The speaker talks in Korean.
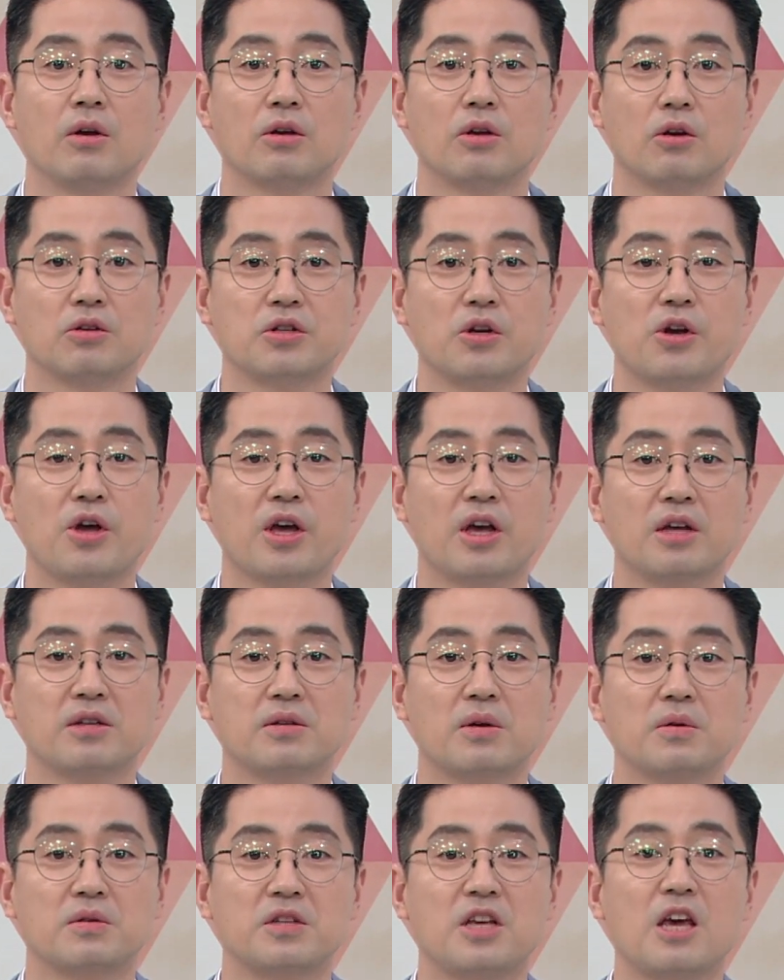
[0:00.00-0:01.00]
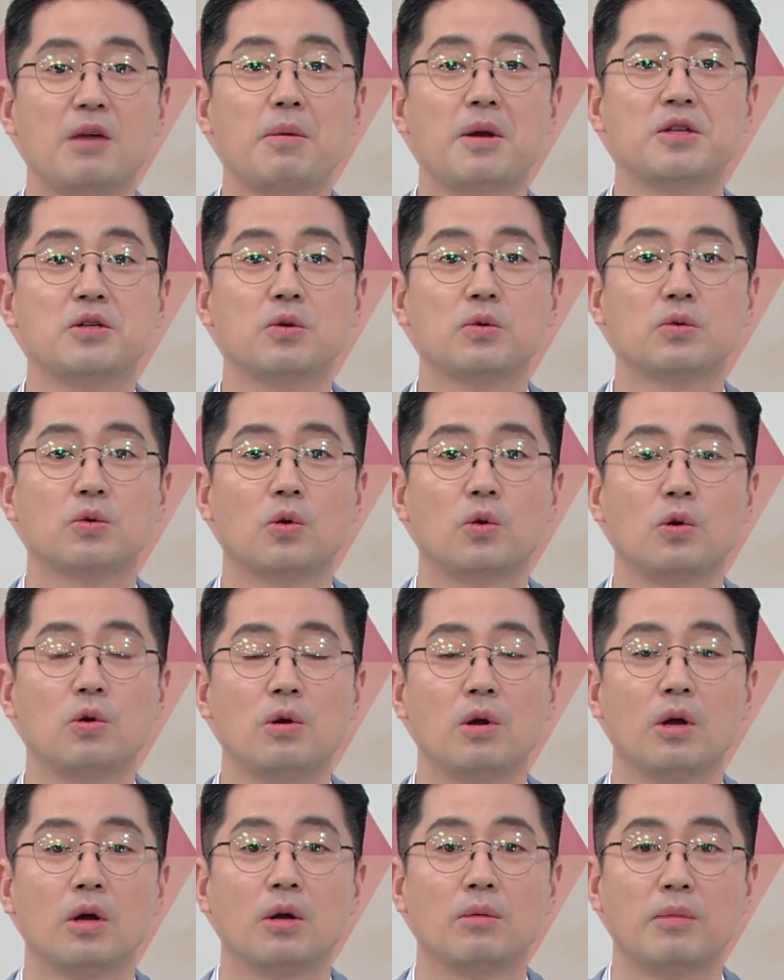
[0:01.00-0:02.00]
여성에게서 3배 정도
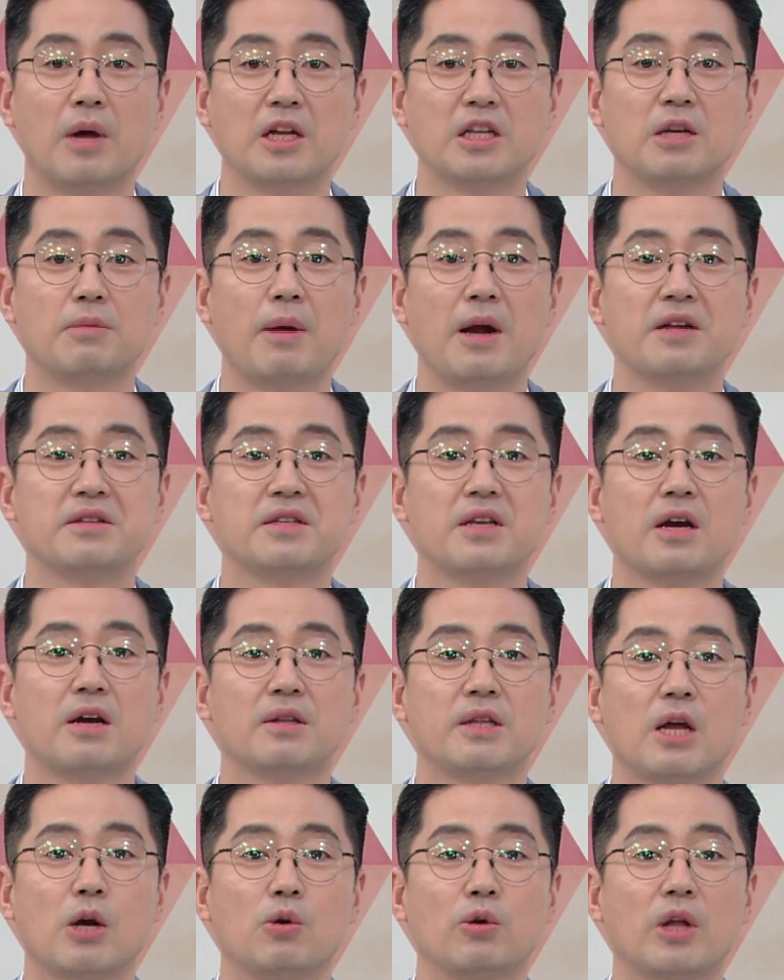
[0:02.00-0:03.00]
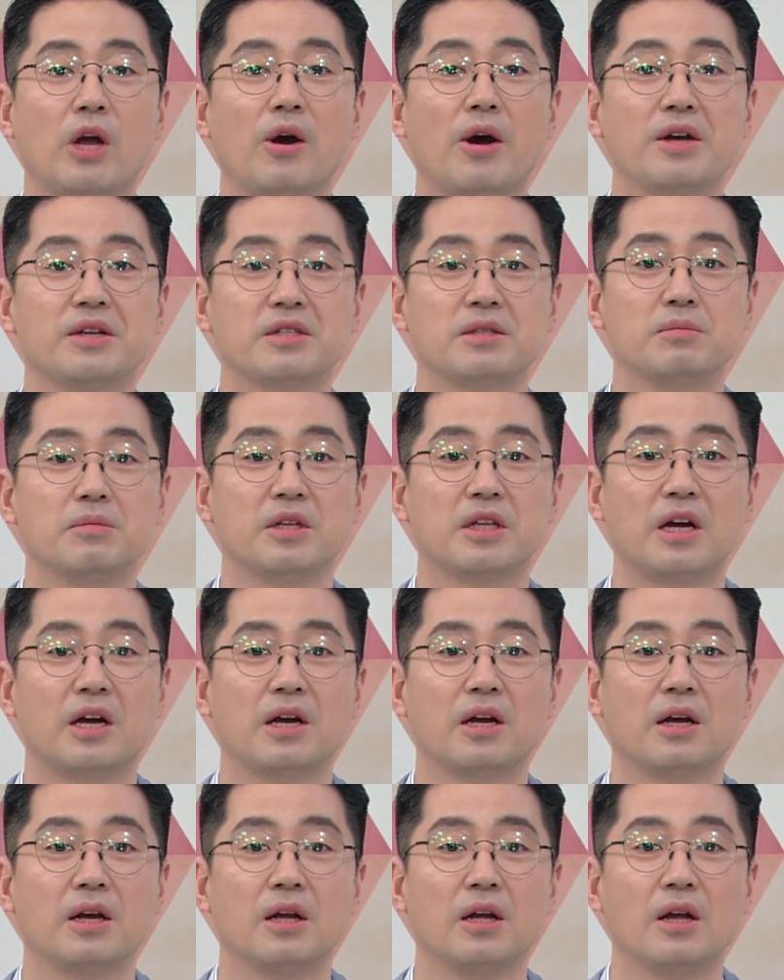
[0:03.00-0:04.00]
많이 발생한다고 나와
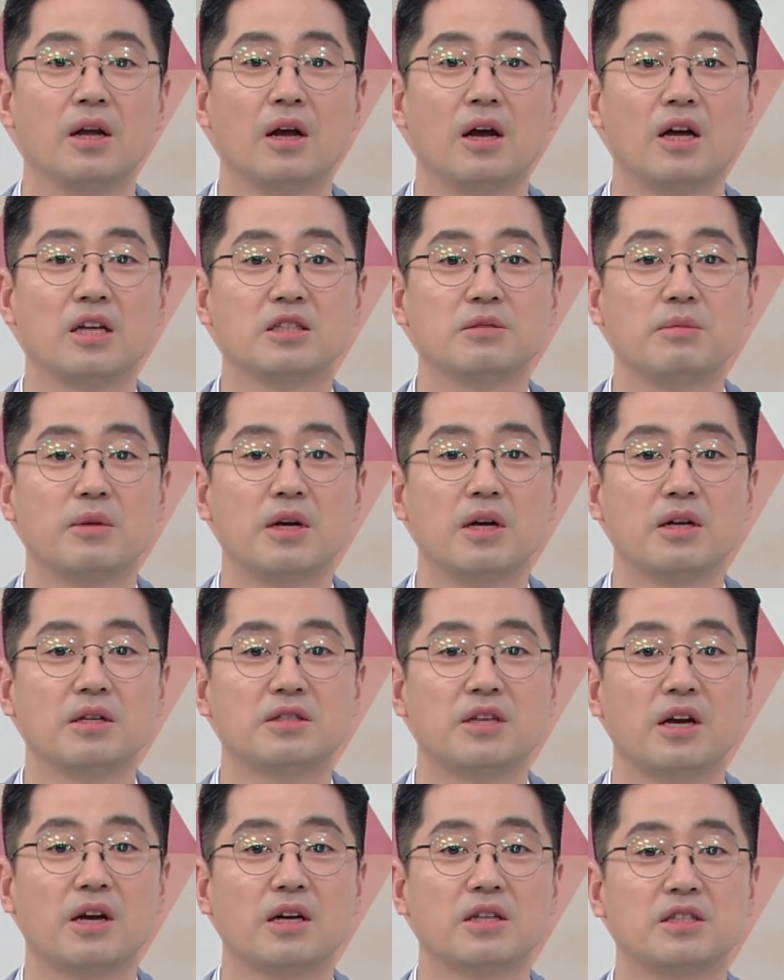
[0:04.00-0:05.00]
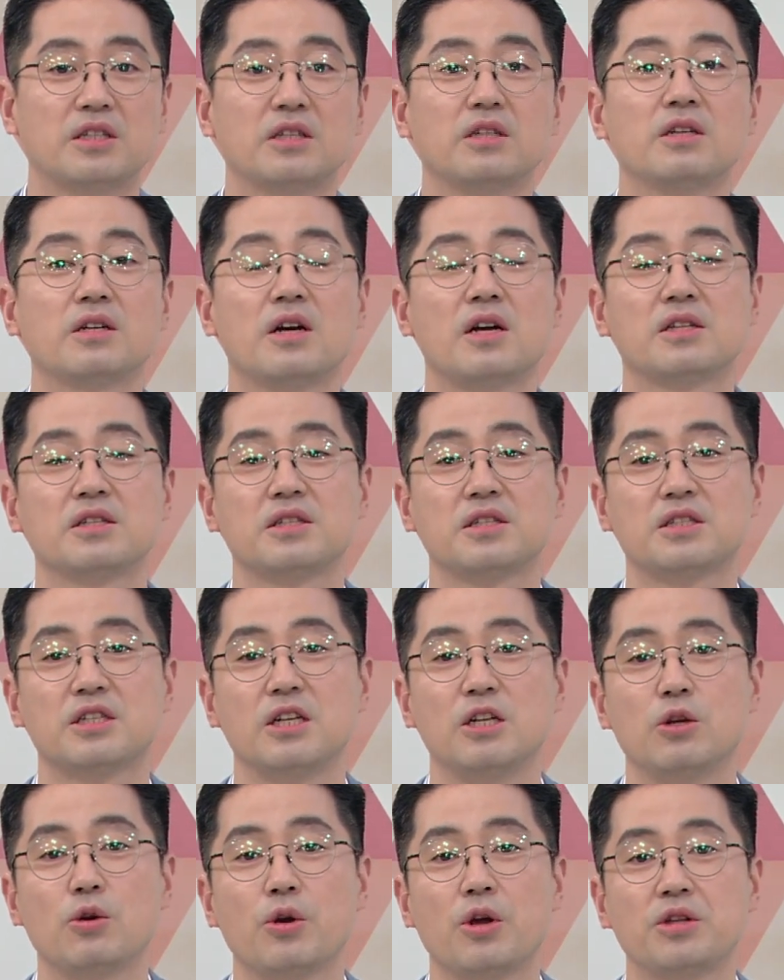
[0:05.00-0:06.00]
있습니다. 음. 하지만 제가 지금까지
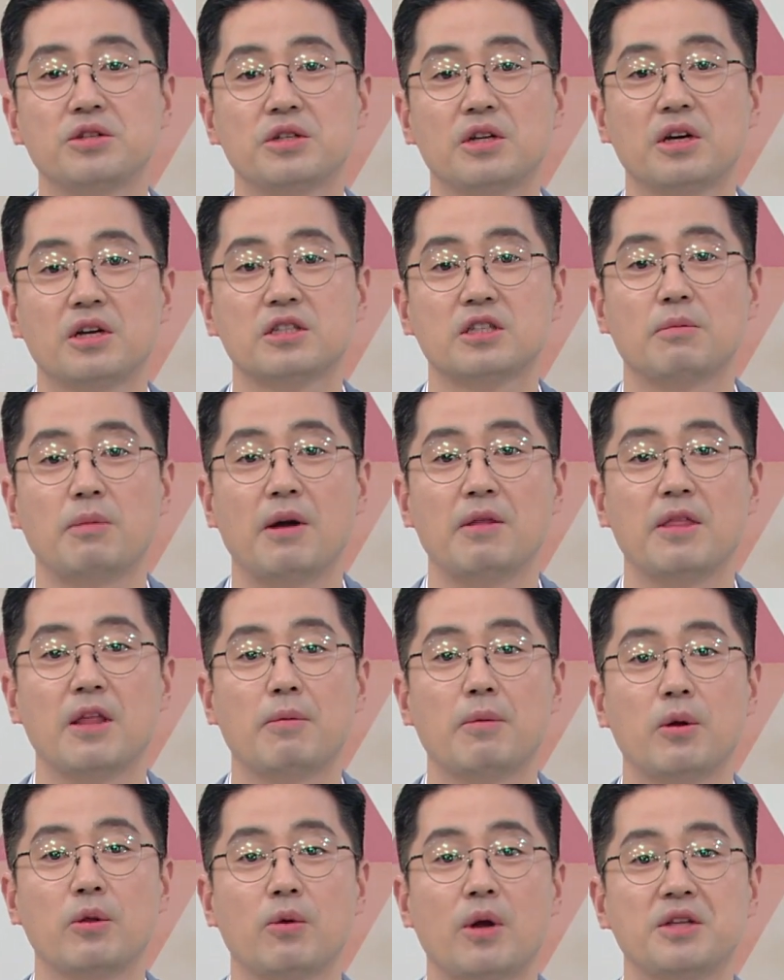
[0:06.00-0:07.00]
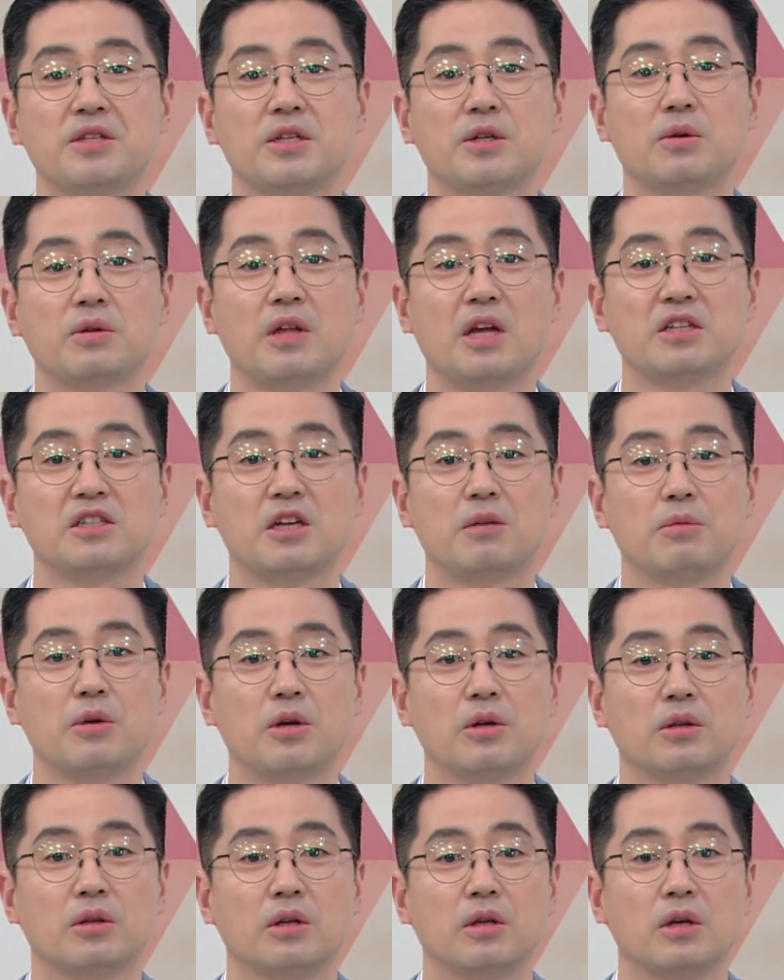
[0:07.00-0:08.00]
진료 현장에서 만나본 환자로
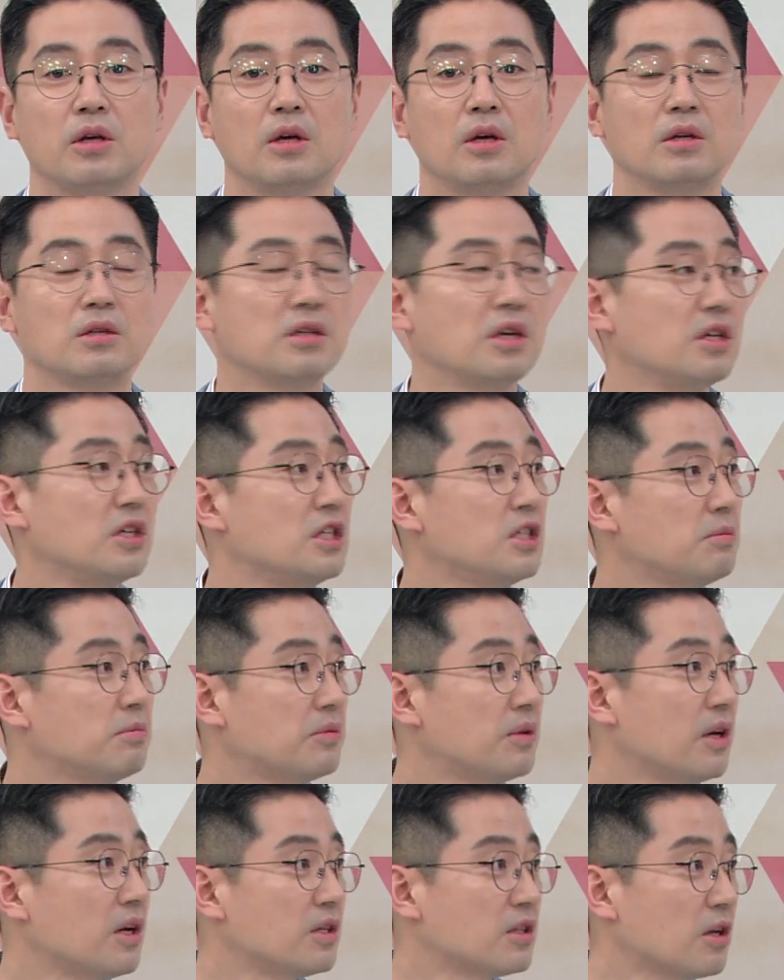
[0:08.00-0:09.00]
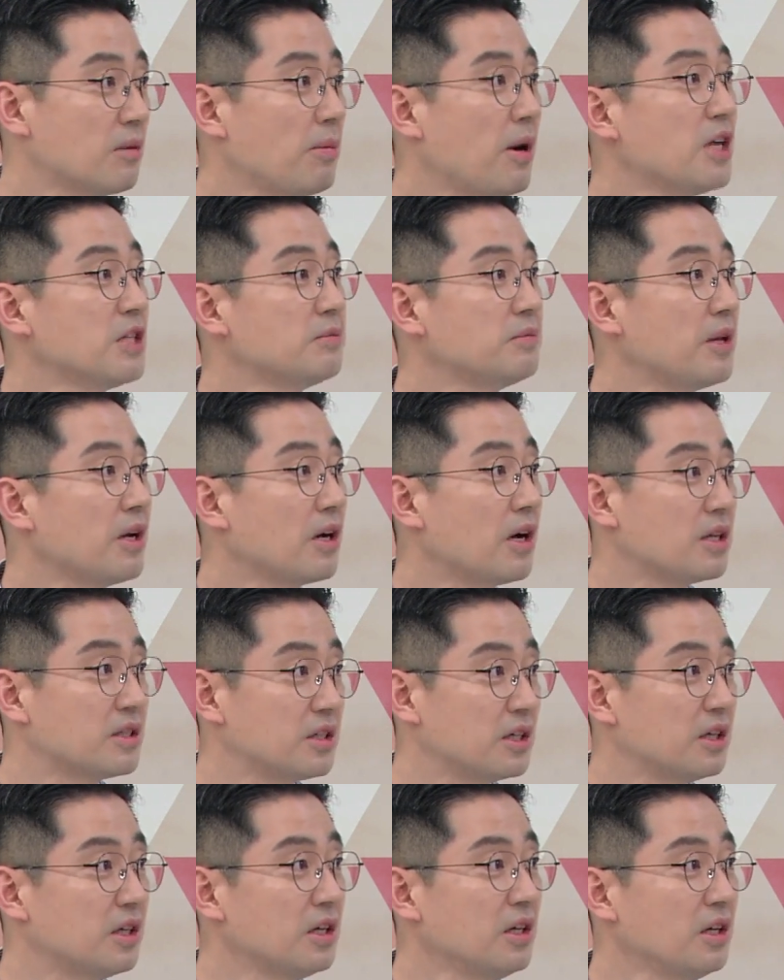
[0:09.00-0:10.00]
따지자면 이제 20대에서
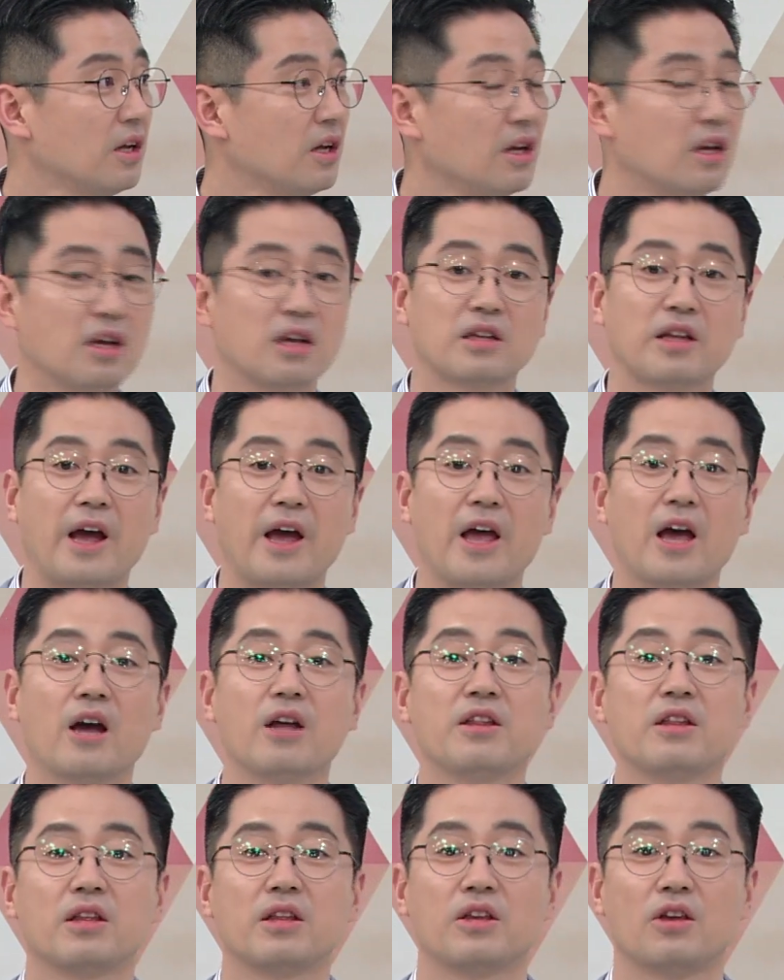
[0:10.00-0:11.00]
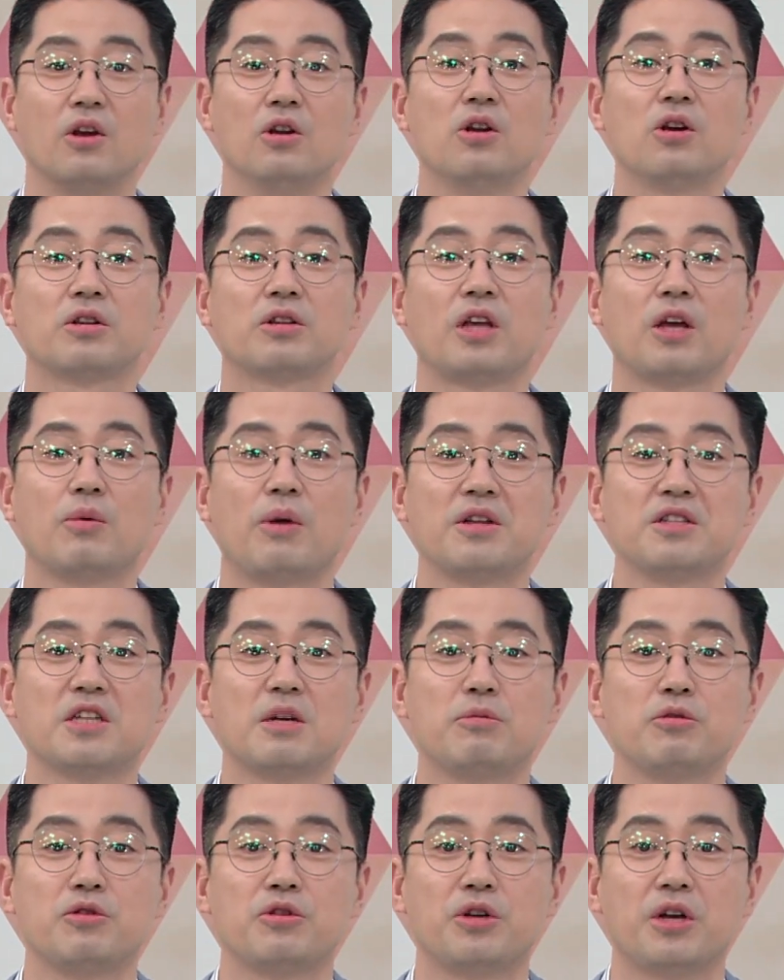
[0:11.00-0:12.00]
80대까지 네. 예, 다양한 연령대의
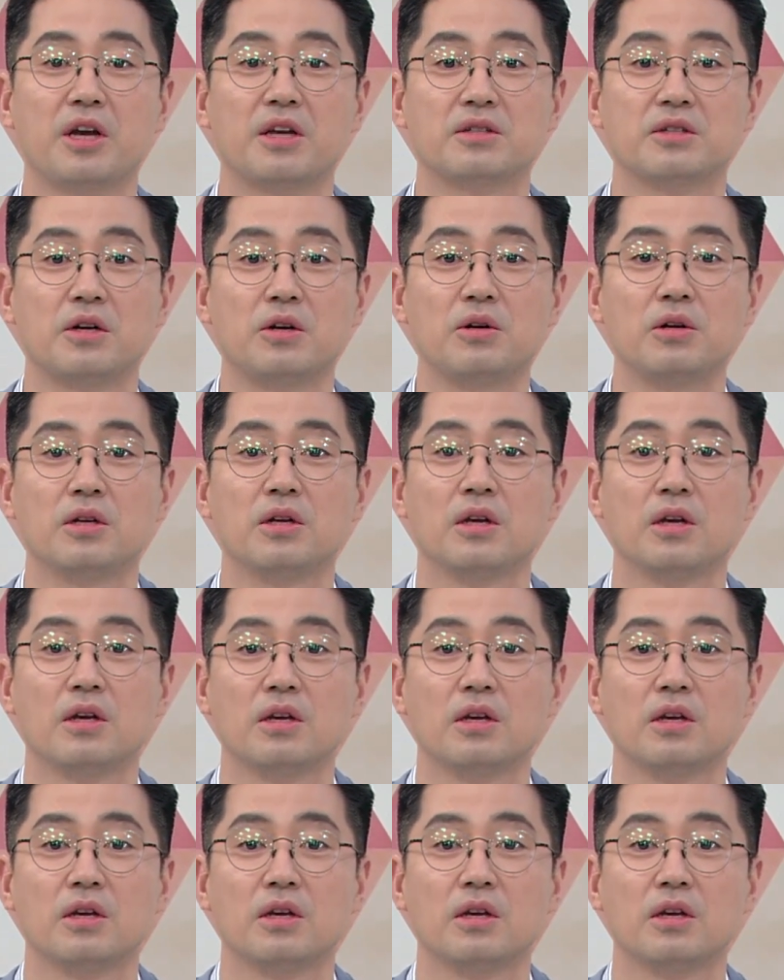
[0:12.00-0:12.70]
환자분들에게서 음.